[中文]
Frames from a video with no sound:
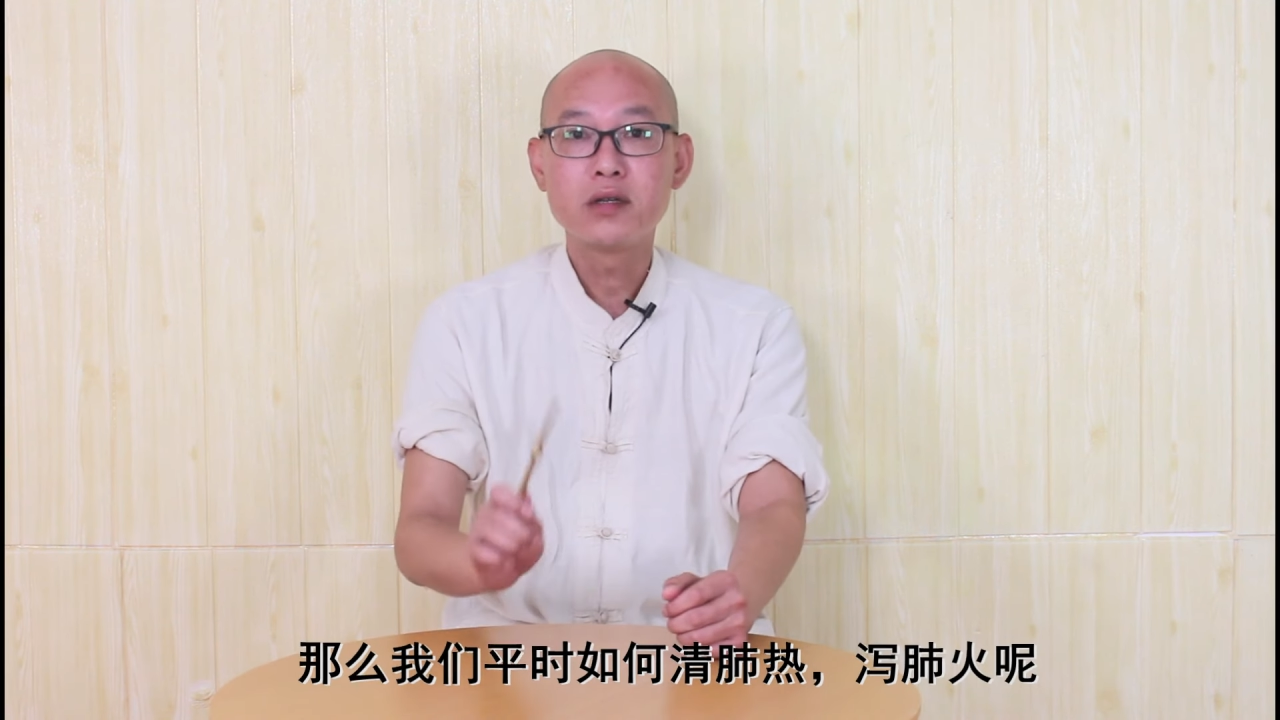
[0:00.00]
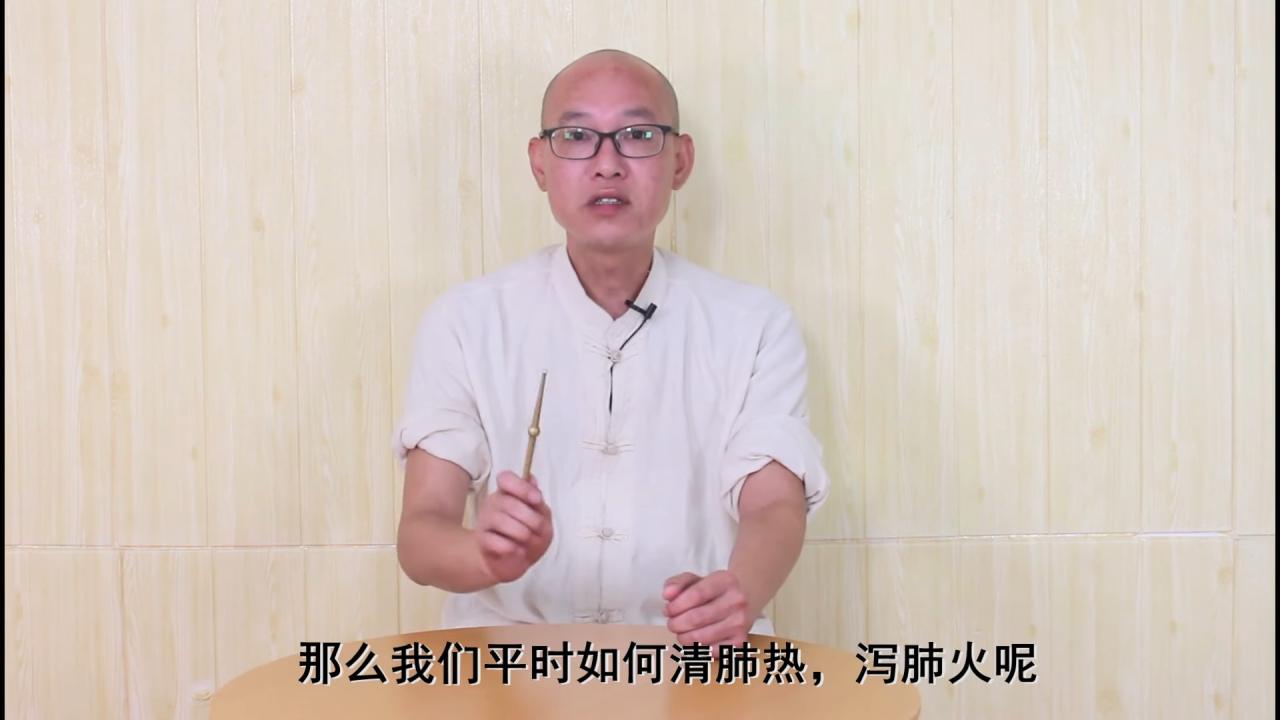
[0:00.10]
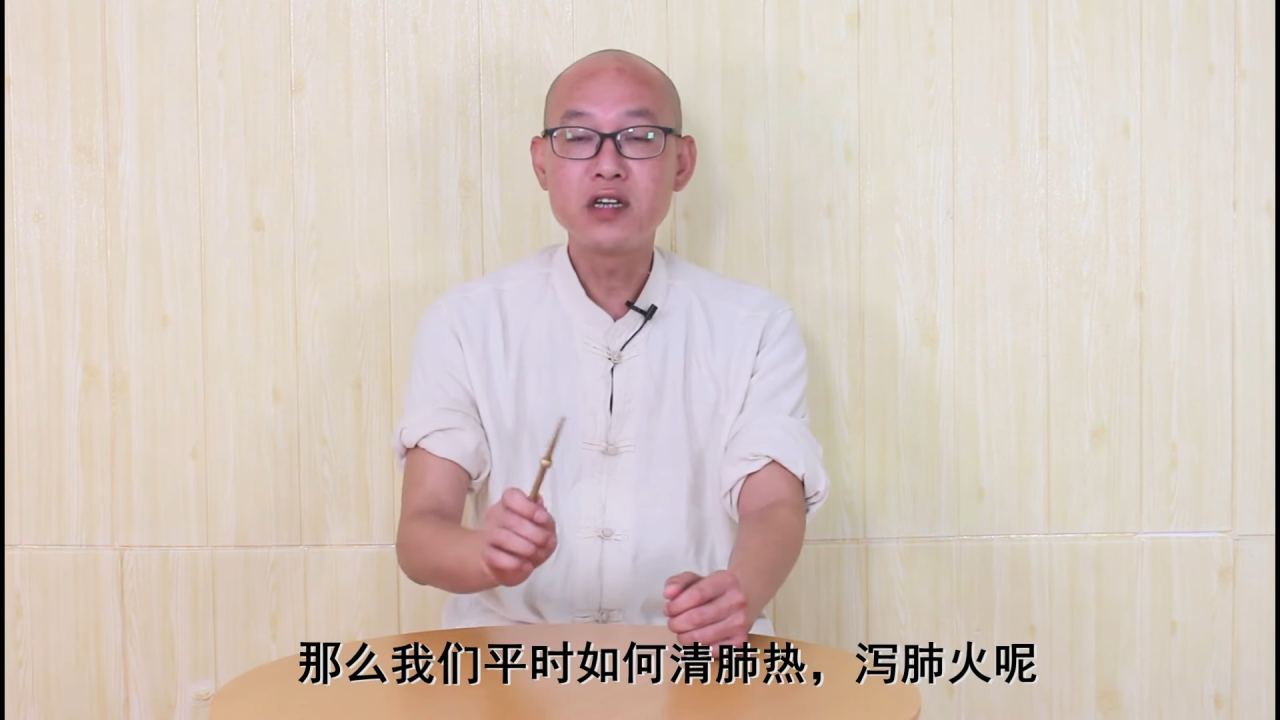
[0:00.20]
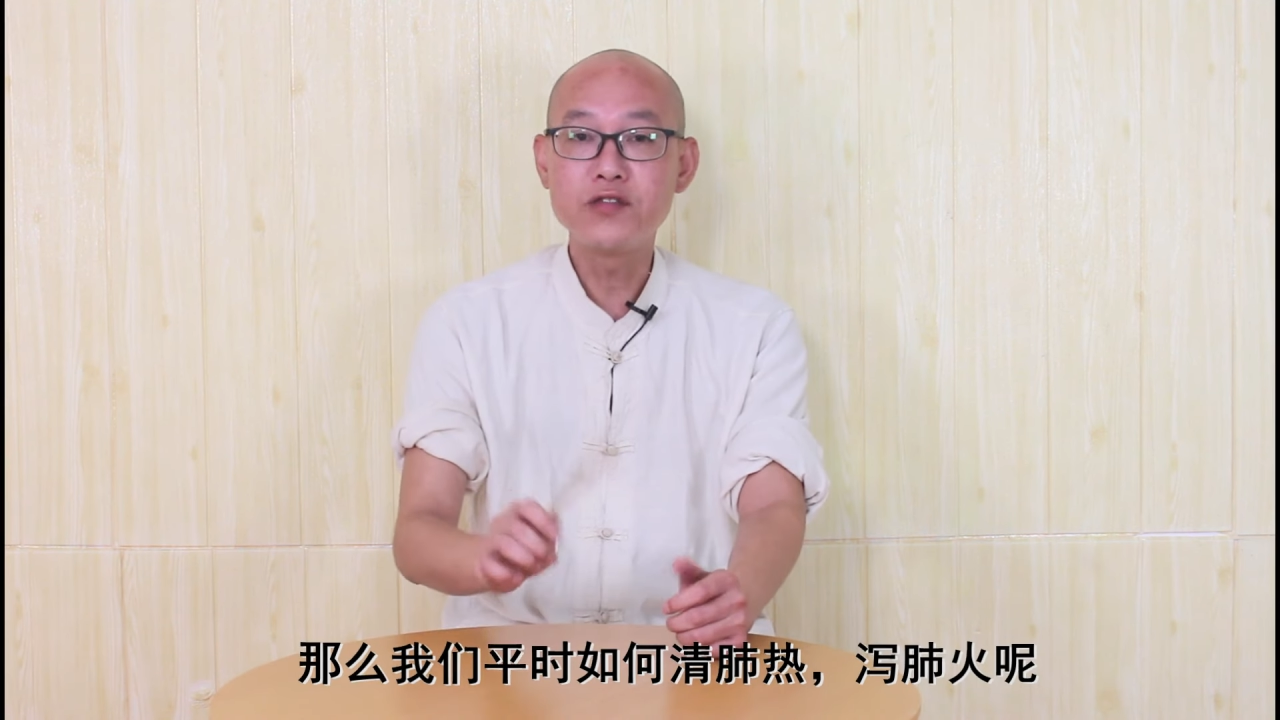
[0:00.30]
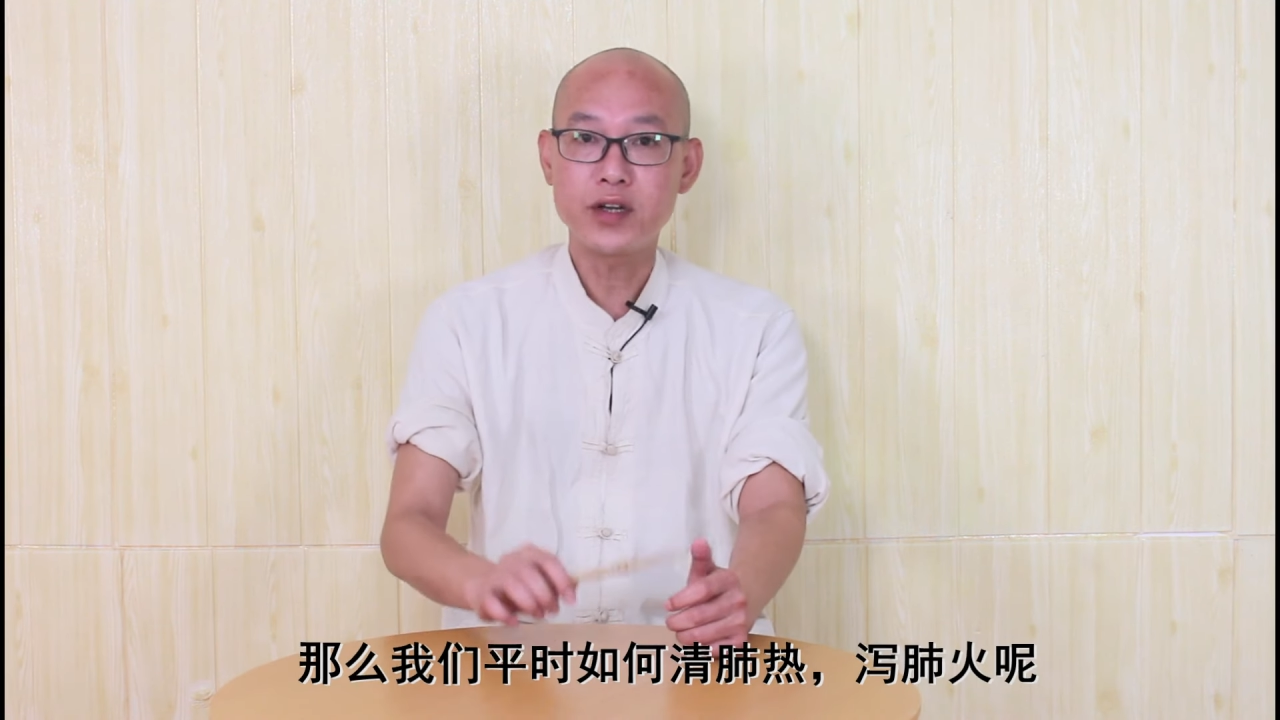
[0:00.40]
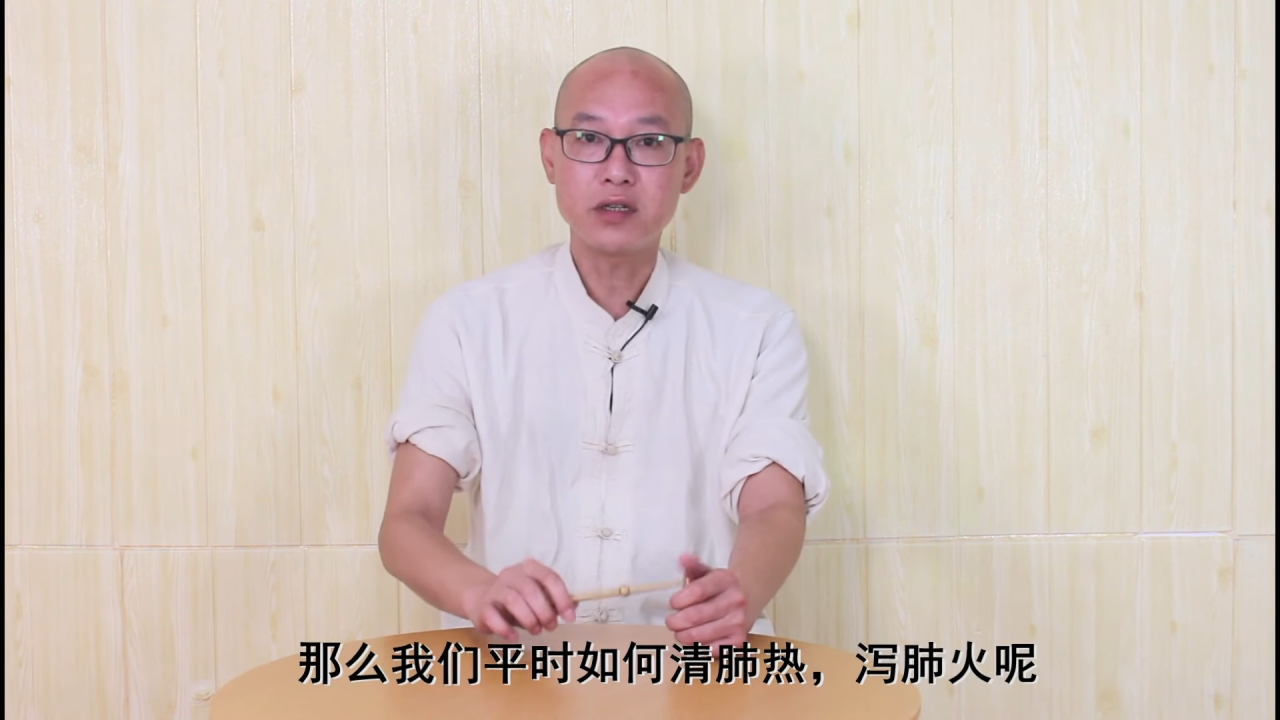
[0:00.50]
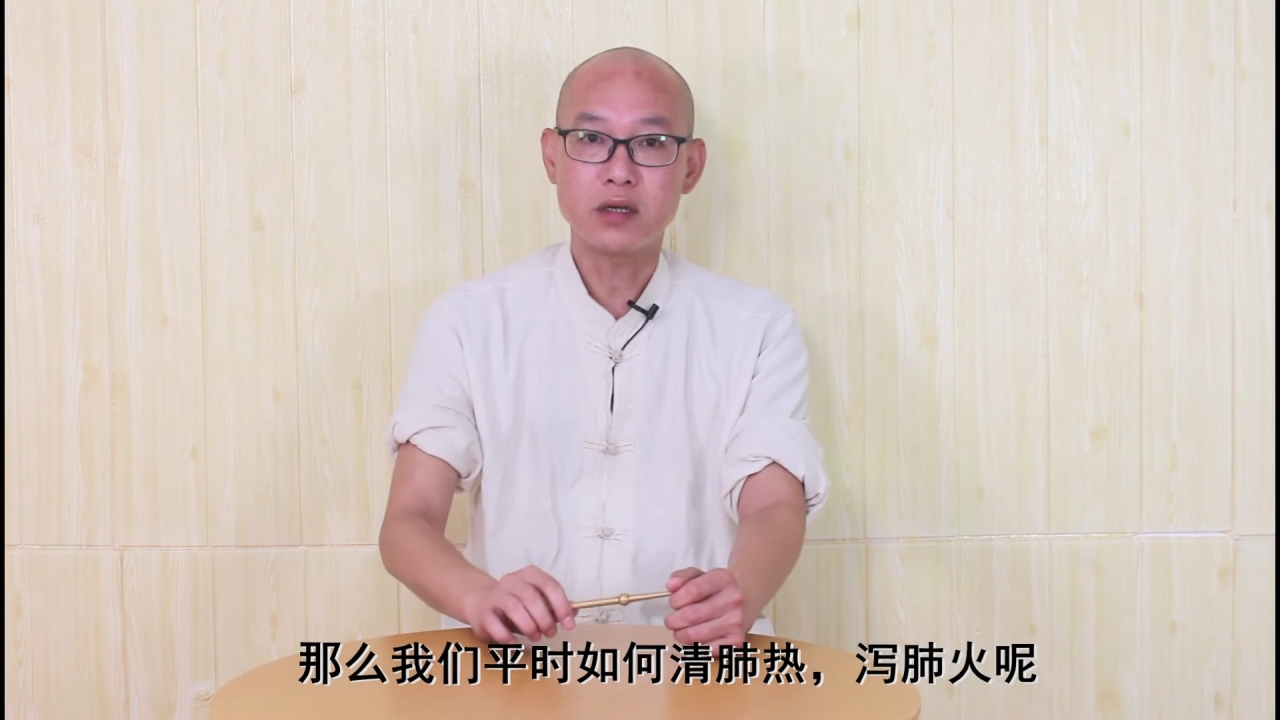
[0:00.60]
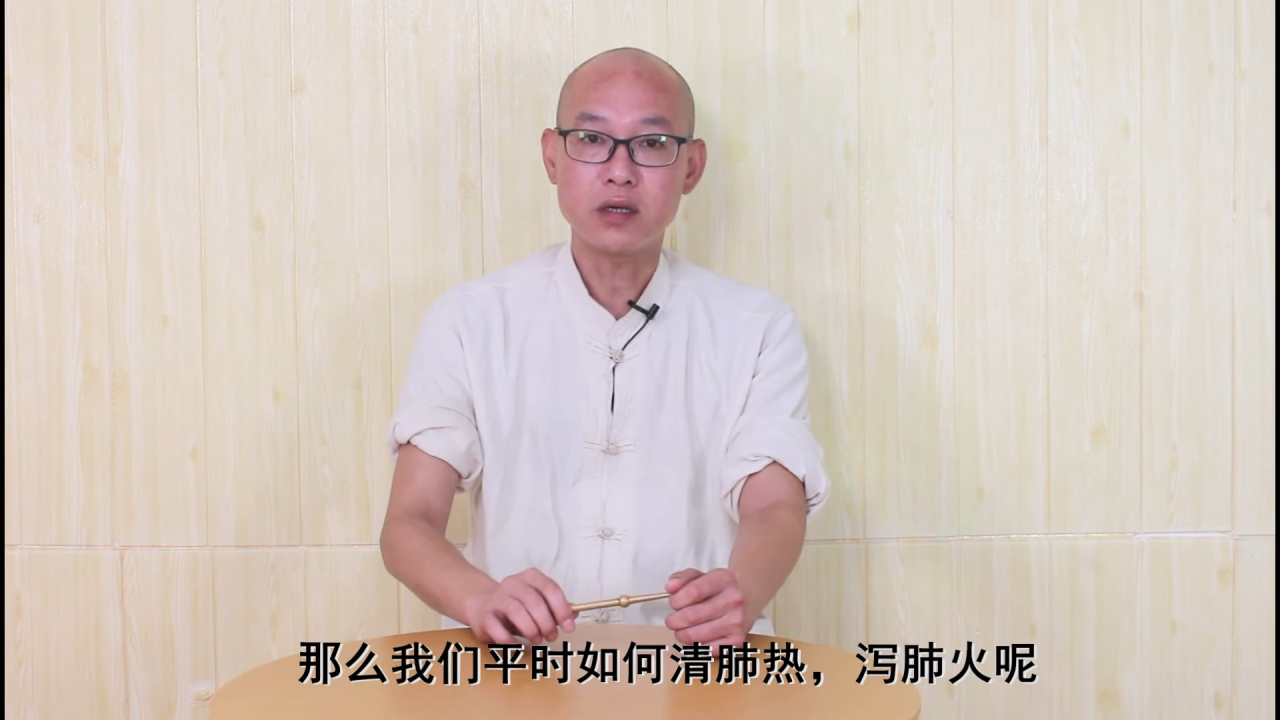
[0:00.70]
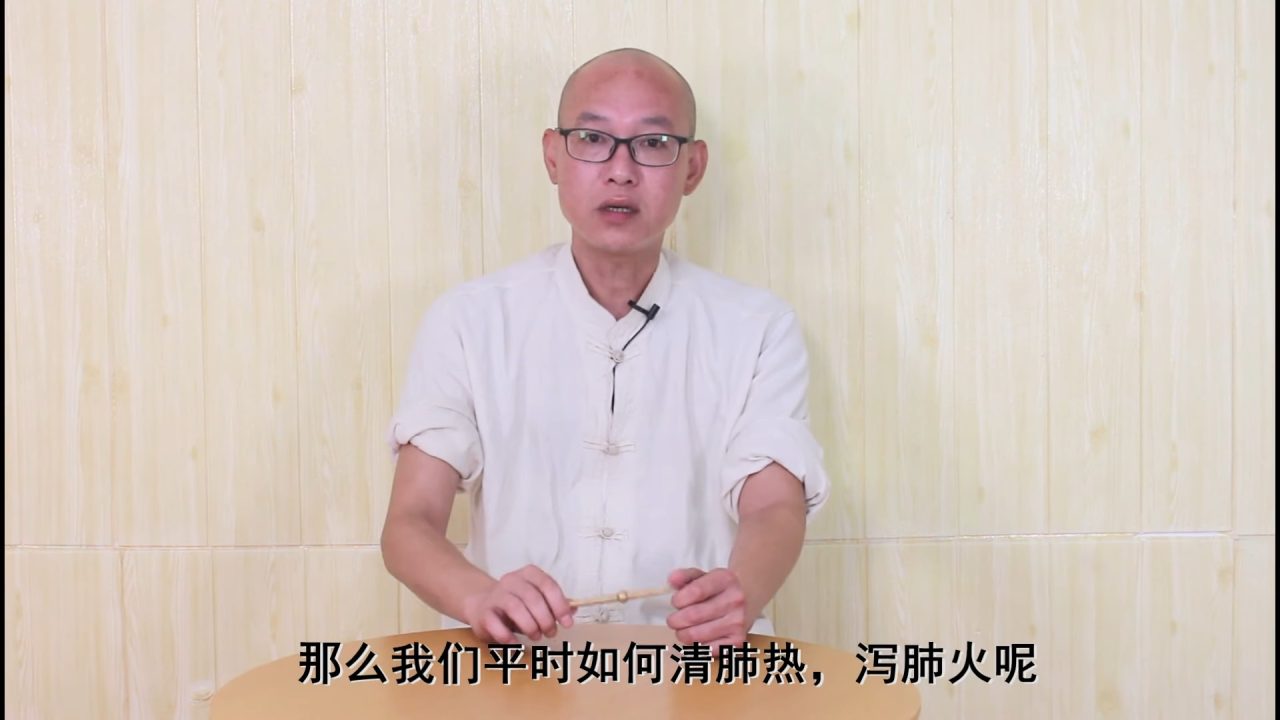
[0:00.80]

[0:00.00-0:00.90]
清肺热、